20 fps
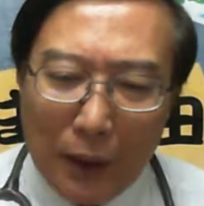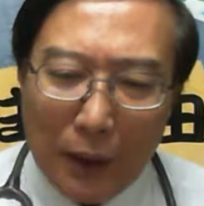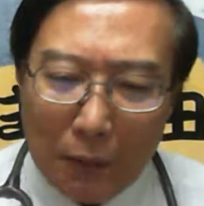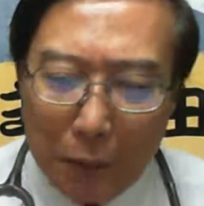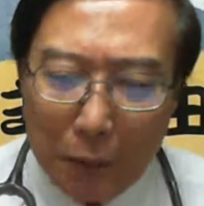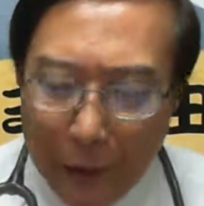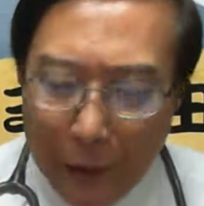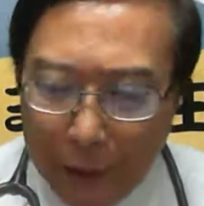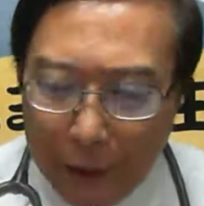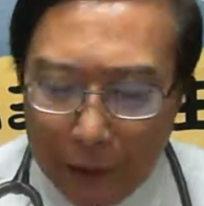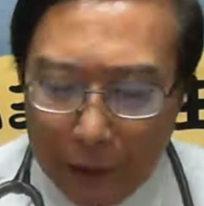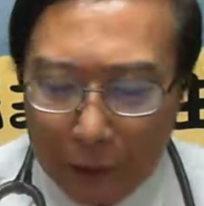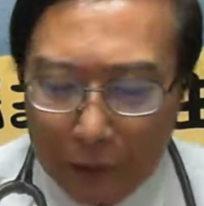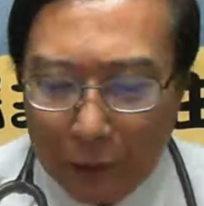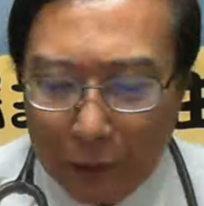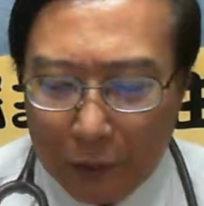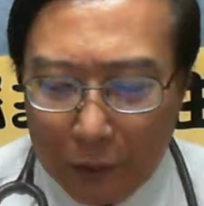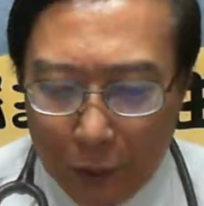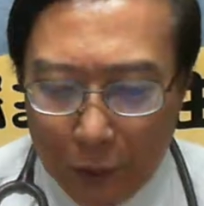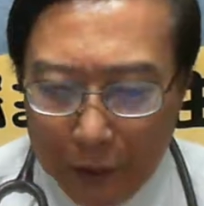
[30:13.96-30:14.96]
尾啊，
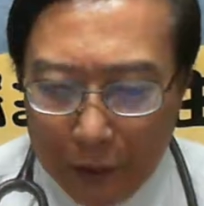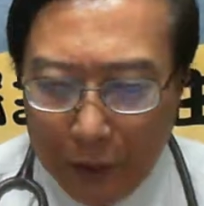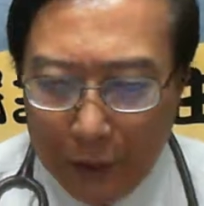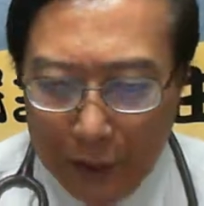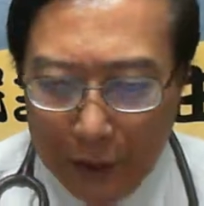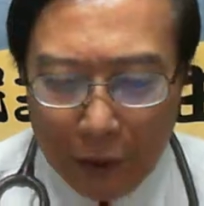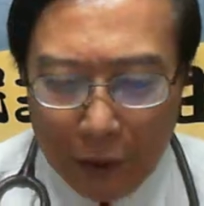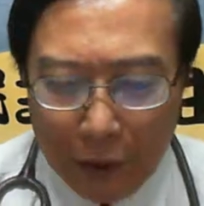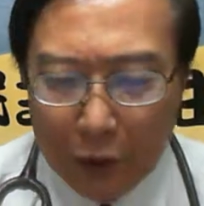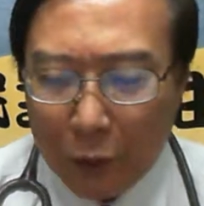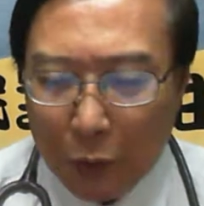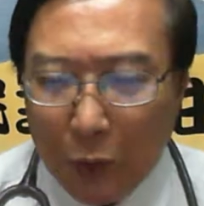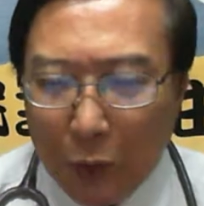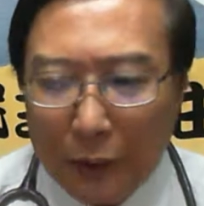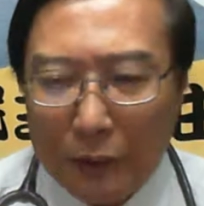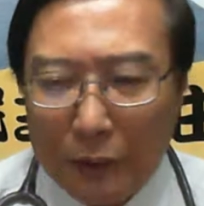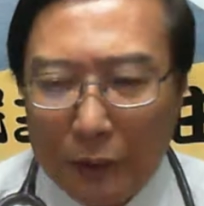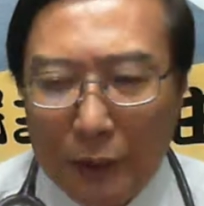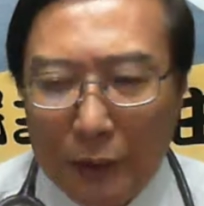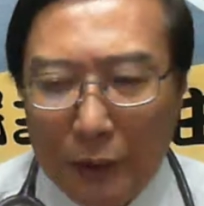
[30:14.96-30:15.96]
阮医疗人
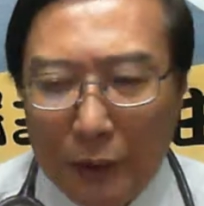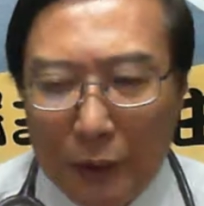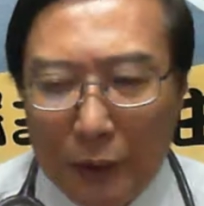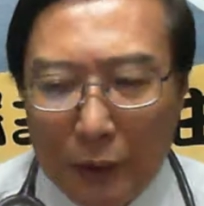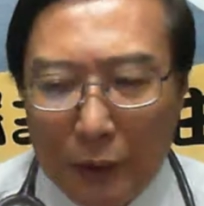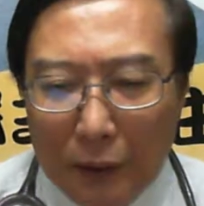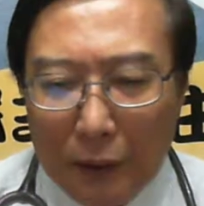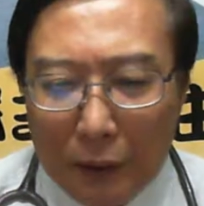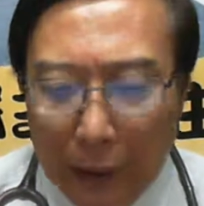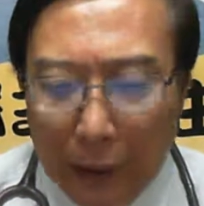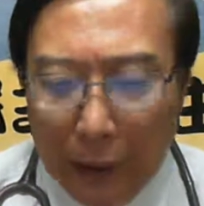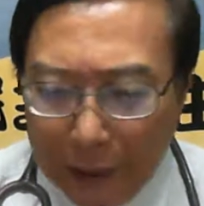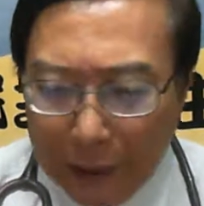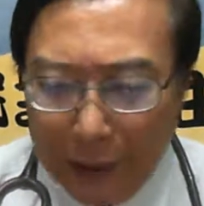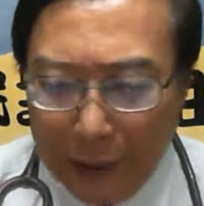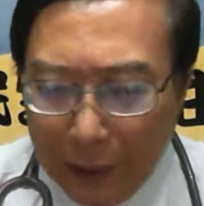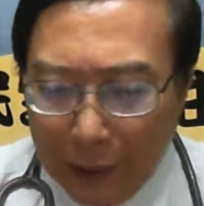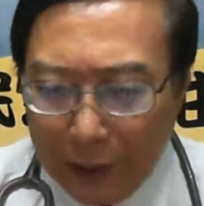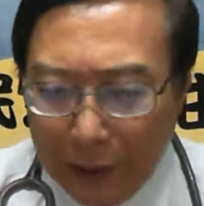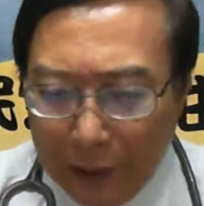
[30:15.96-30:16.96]
员简
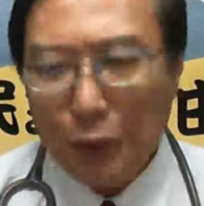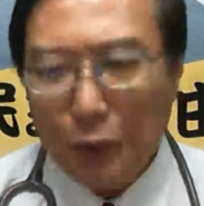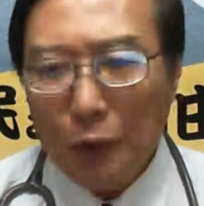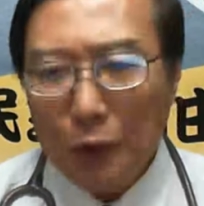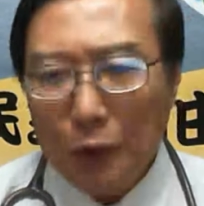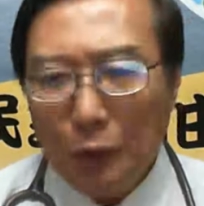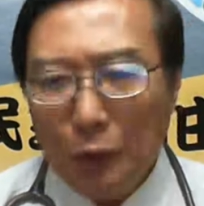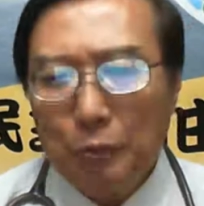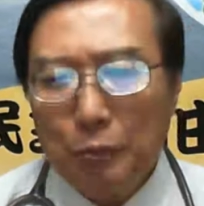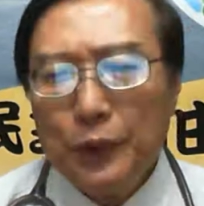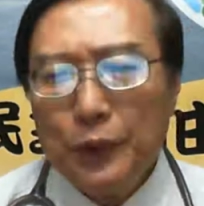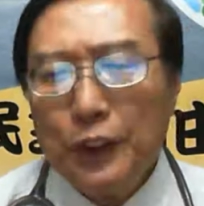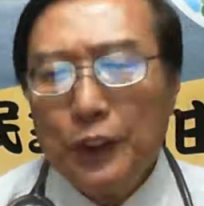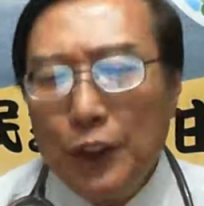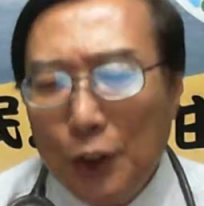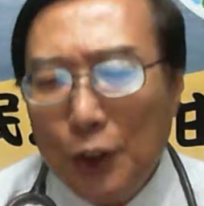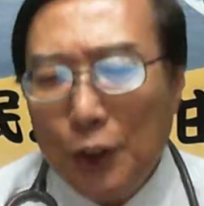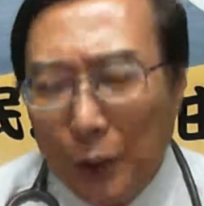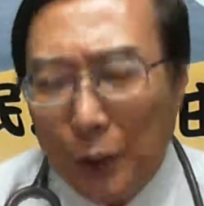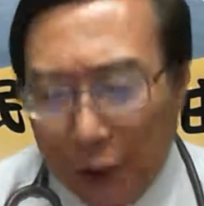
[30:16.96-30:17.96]
单结论讲，毋是
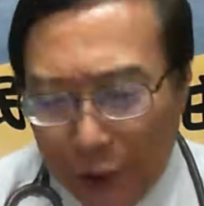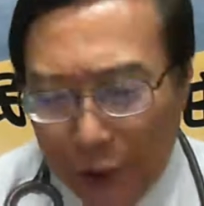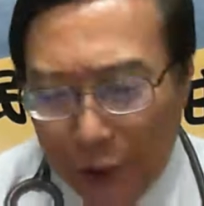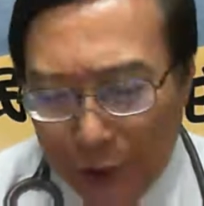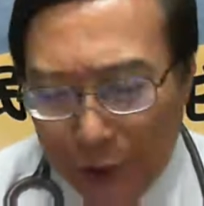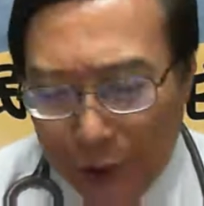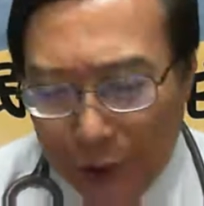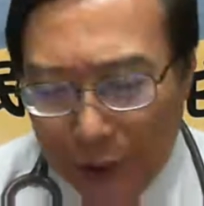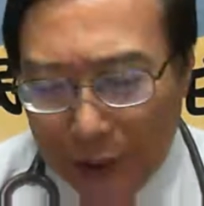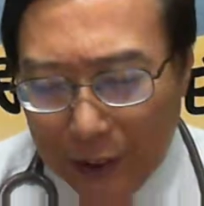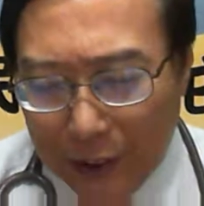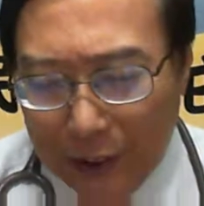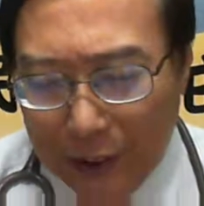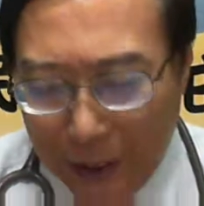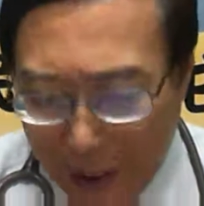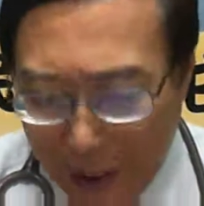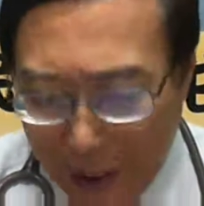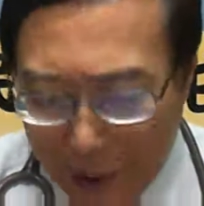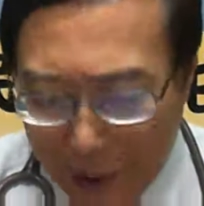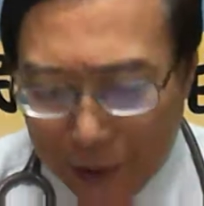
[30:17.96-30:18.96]
叫火烧死啦，
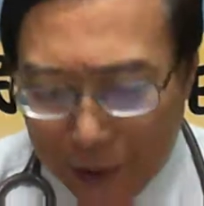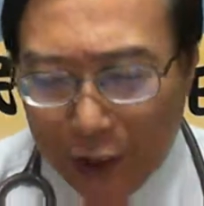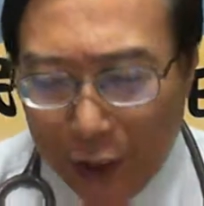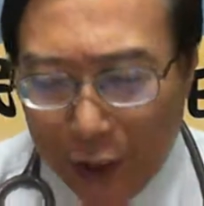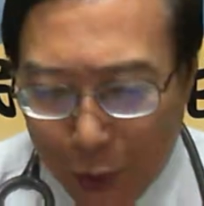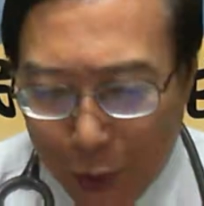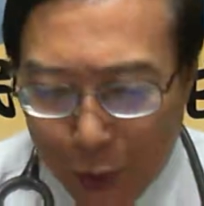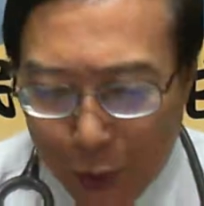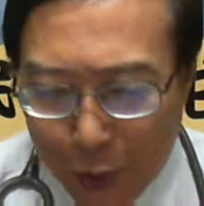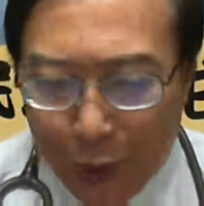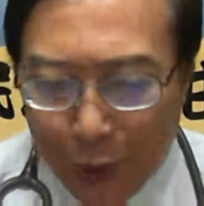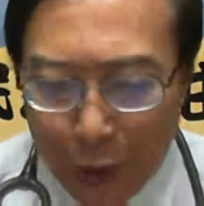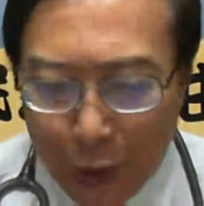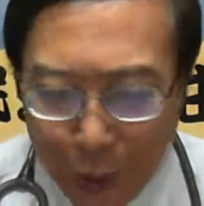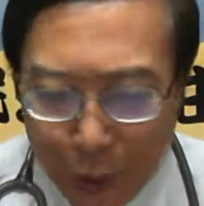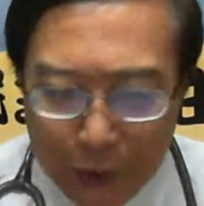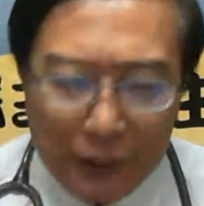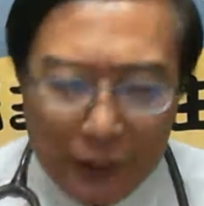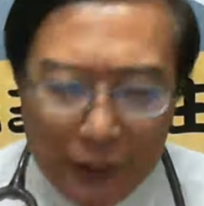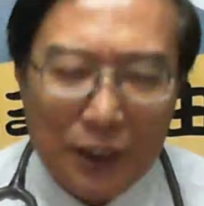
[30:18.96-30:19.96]
这人拢是叫熏
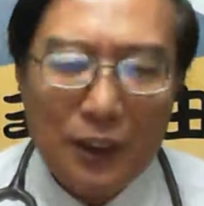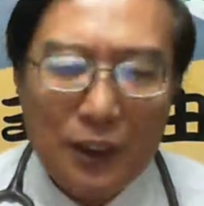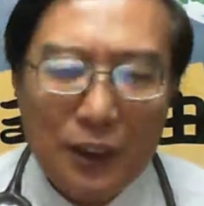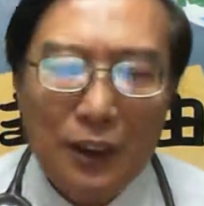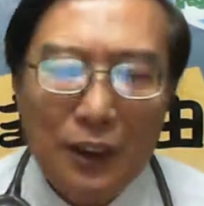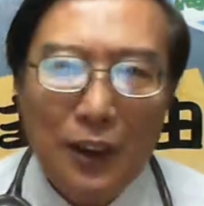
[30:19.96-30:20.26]
熏死。